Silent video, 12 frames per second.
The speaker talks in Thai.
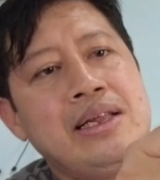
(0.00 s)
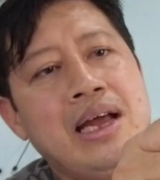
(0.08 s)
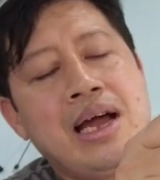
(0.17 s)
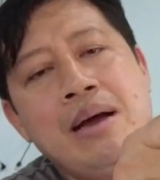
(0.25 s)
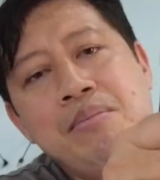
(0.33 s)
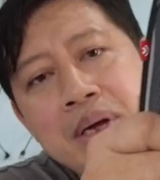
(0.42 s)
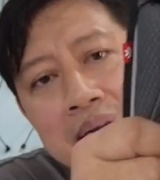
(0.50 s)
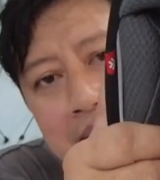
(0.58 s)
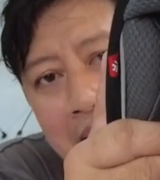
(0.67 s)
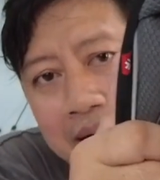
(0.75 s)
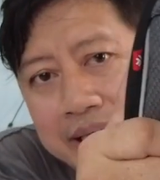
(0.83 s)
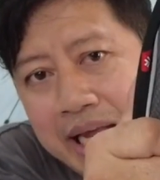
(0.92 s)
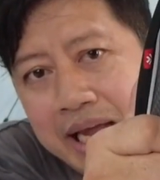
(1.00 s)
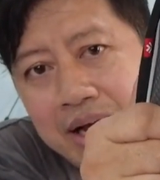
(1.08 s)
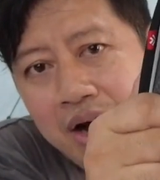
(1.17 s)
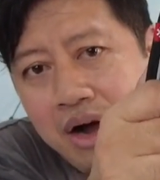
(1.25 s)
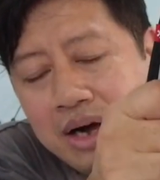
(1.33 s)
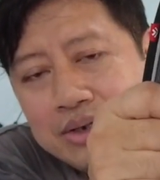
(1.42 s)
นะครับ แต่ให้ดี
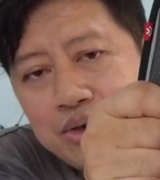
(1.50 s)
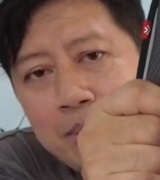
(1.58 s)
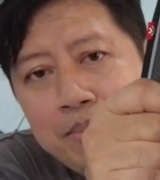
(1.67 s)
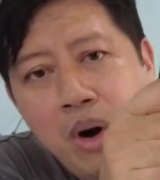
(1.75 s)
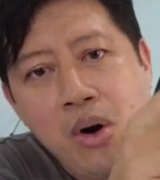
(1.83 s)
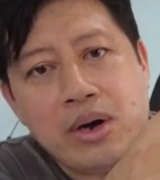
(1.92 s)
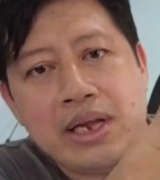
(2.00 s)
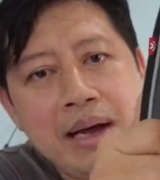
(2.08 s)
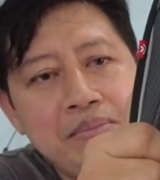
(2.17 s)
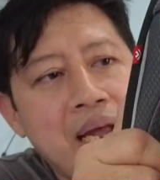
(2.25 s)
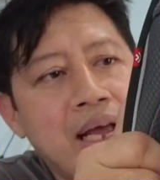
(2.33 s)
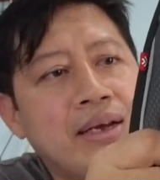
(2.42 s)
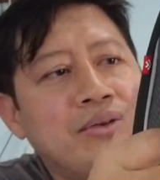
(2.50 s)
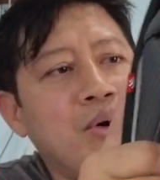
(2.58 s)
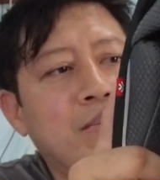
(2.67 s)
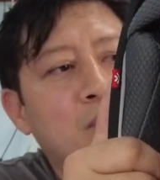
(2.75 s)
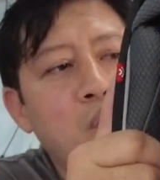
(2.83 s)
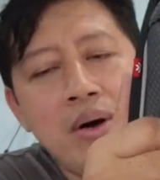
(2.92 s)
ก็สมโม่งนะครับเนี่ยส
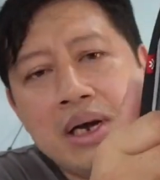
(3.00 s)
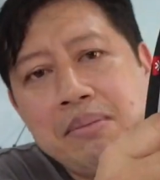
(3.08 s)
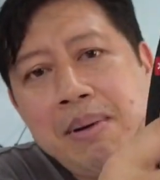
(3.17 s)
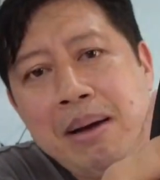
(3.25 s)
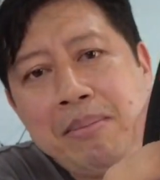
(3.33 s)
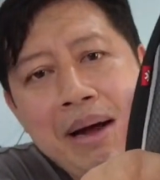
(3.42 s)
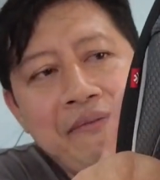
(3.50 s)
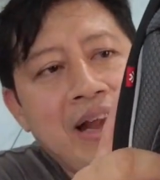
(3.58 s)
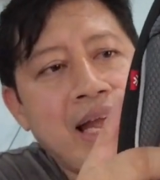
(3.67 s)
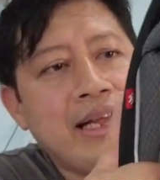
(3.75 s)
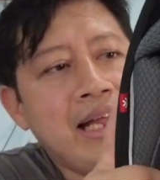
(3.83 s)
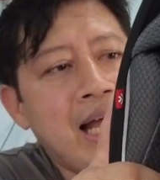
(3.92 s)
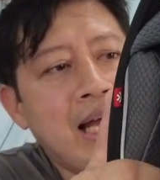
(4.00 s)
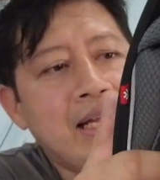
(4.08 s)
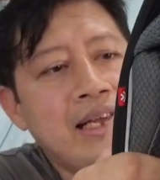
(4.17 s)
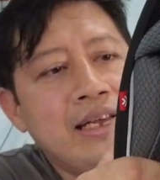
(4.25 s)
มโม่งหรือผ้าบัฟอะไรก็ได้